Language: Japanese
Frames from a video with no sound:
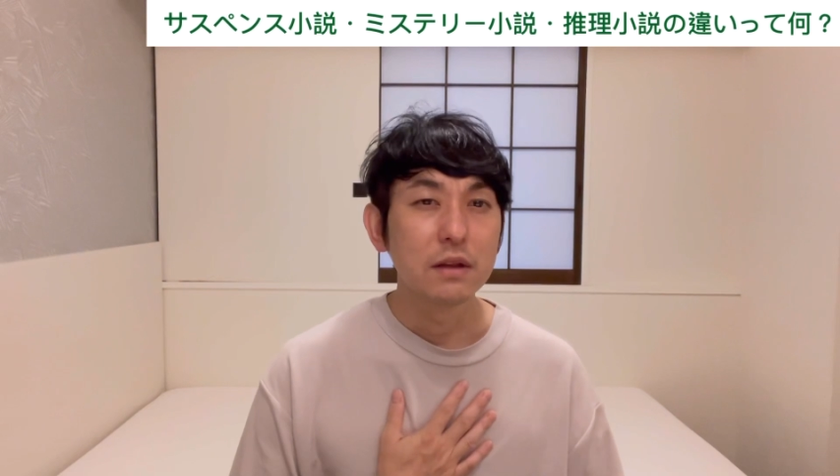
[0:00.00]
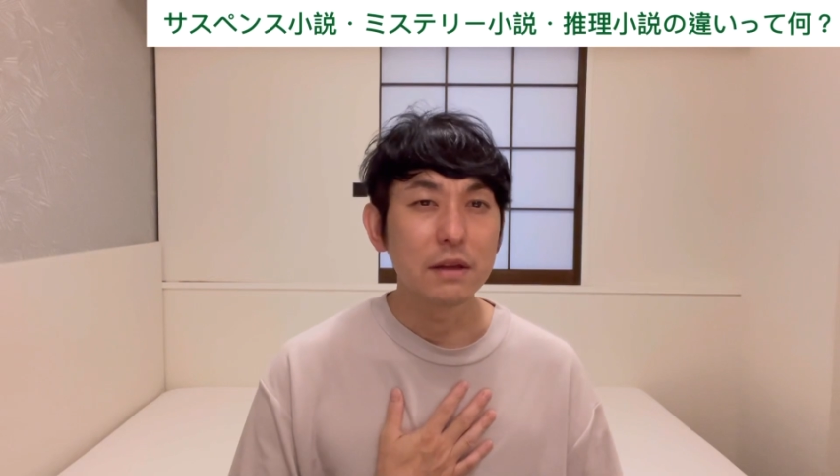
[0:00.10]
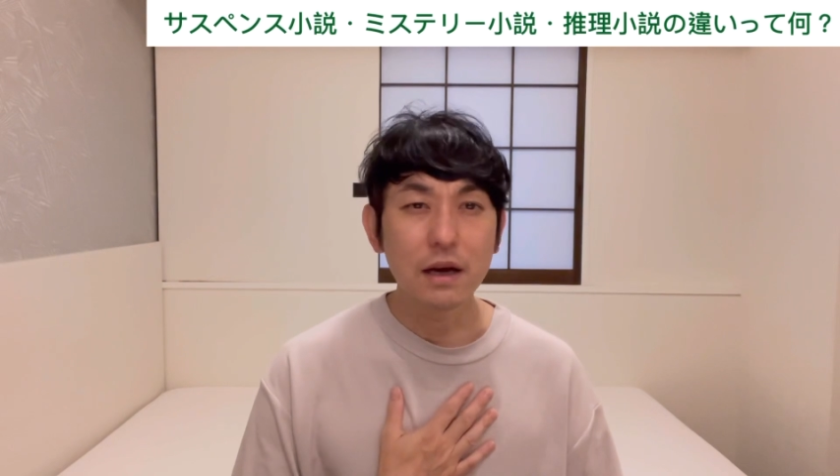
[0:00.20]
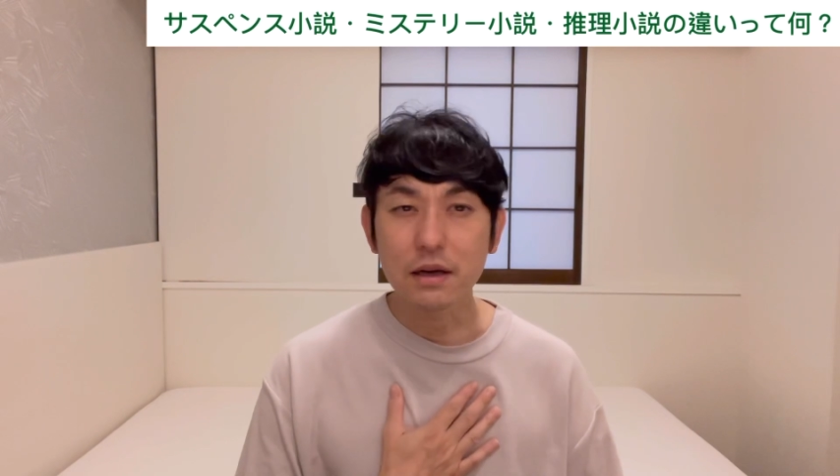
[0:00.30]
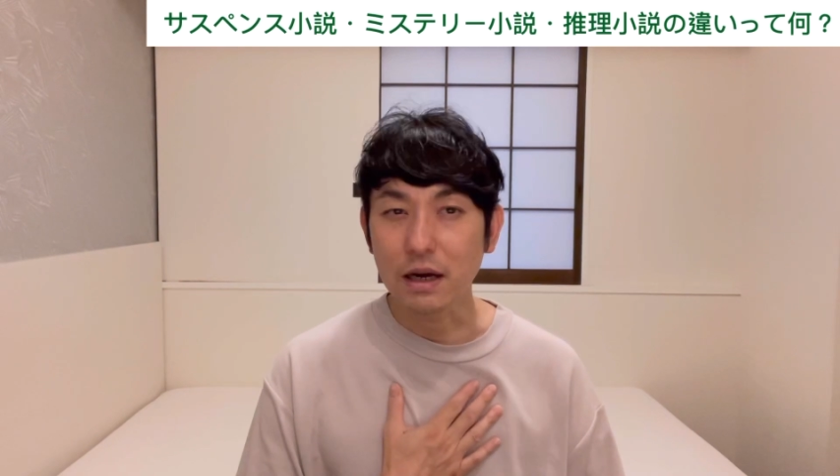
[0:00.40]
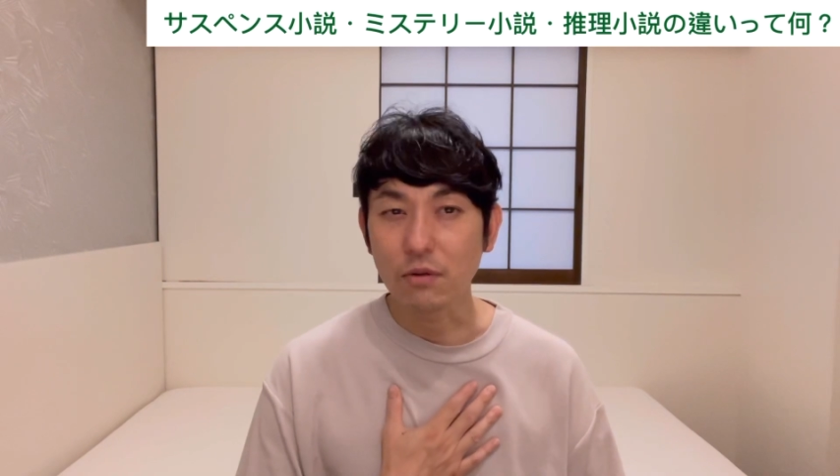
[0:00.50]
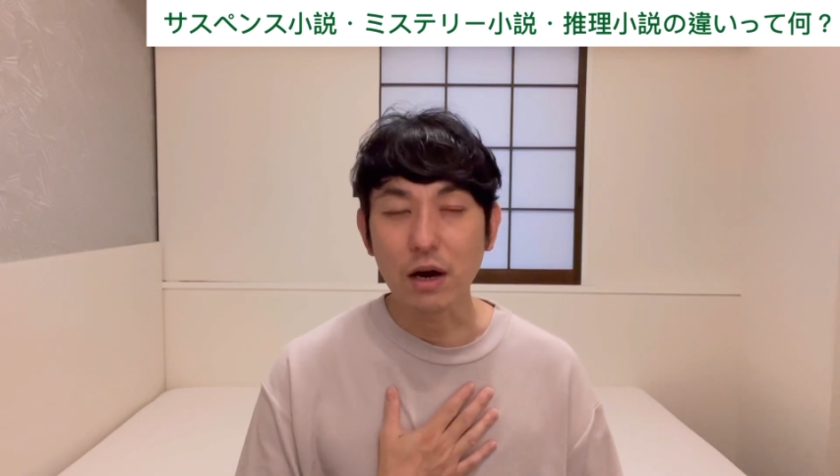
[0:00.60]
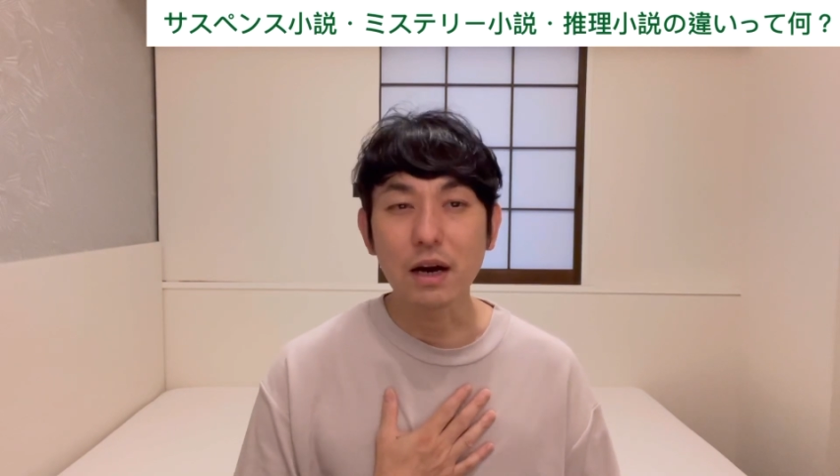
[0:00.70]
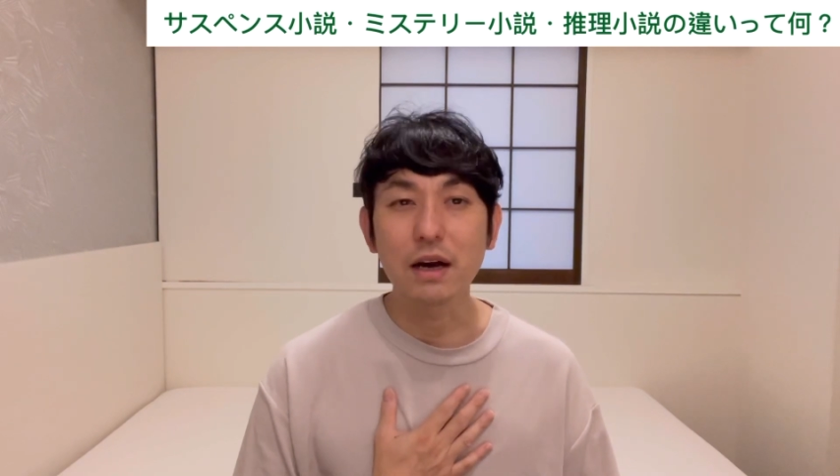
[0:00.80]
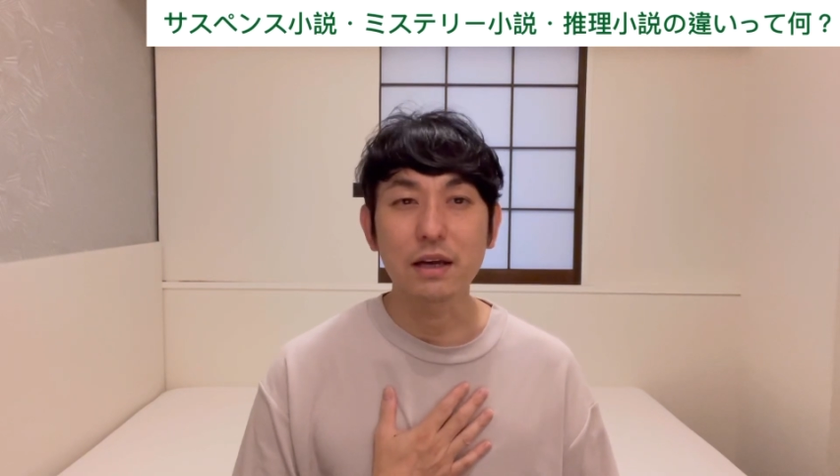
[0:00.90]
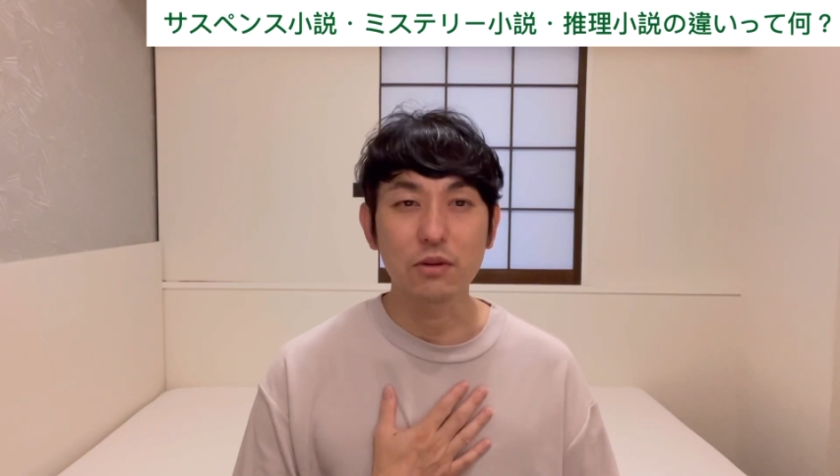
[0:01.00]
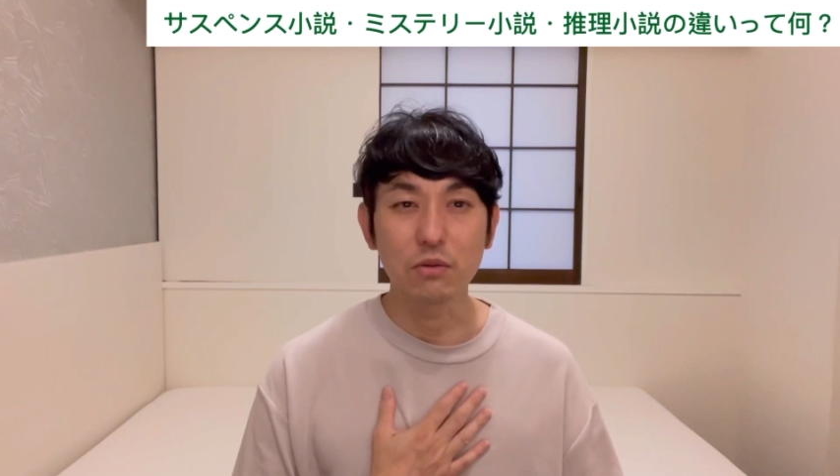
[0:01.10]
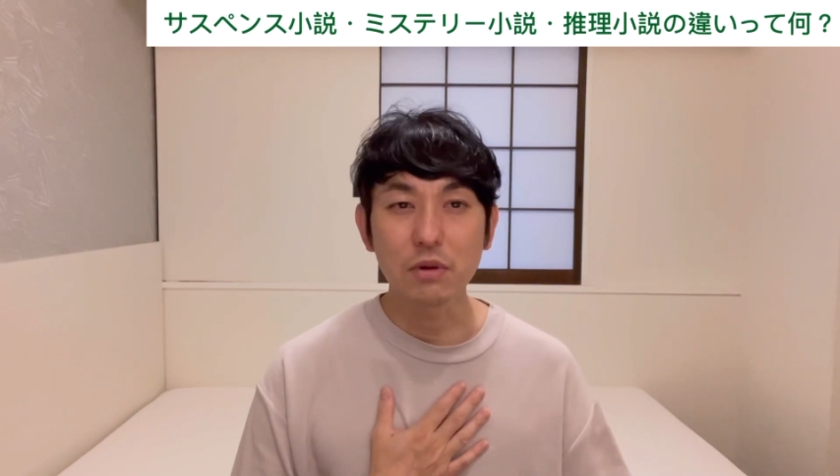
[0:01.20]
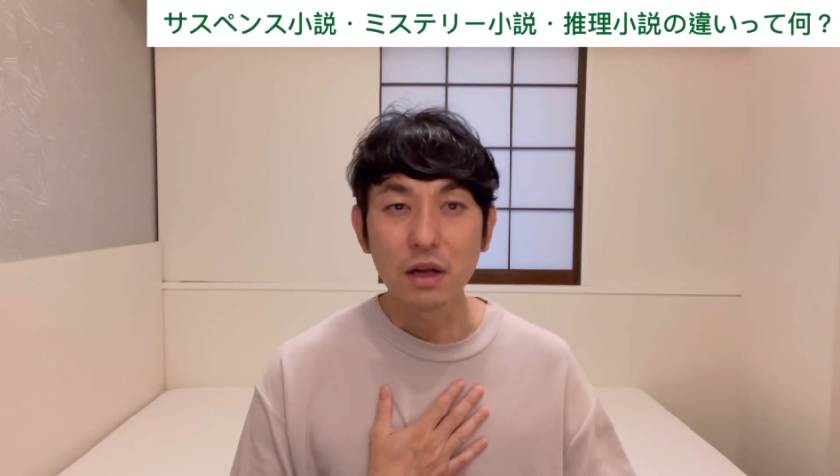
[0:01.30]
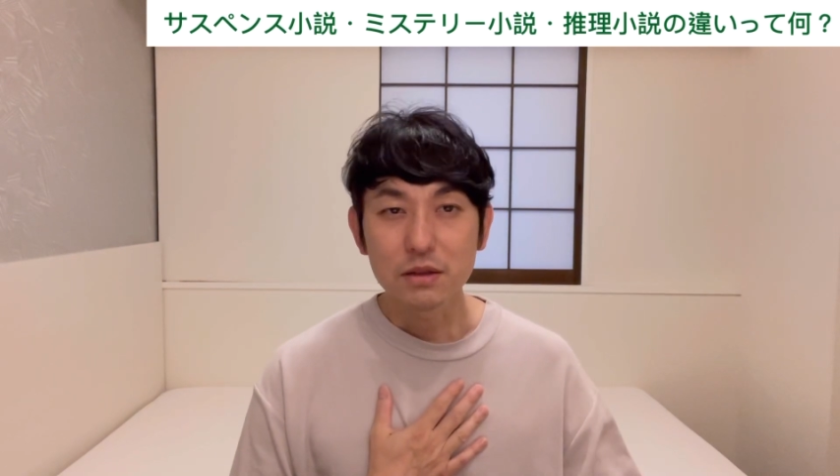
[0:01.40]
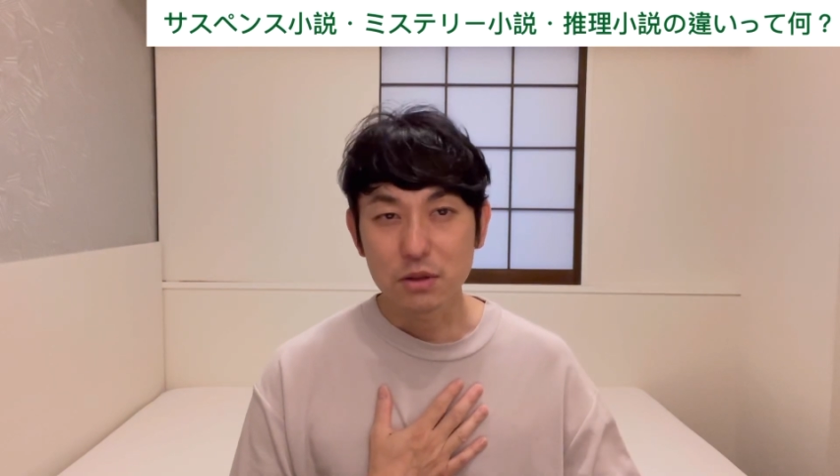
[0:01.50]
う、なんかわからんけど、